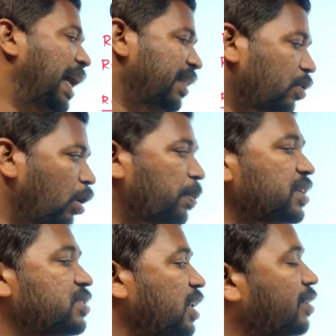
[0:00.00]
అదే రో
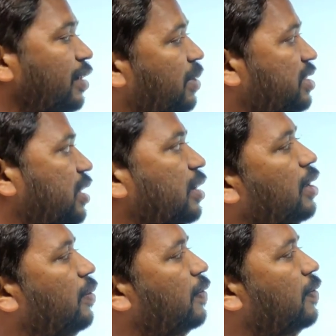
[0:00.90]
ఆపరేషన్ చేయకుండా మీరు చేయండి
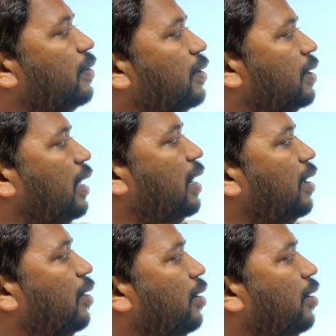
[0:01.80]
ఎలా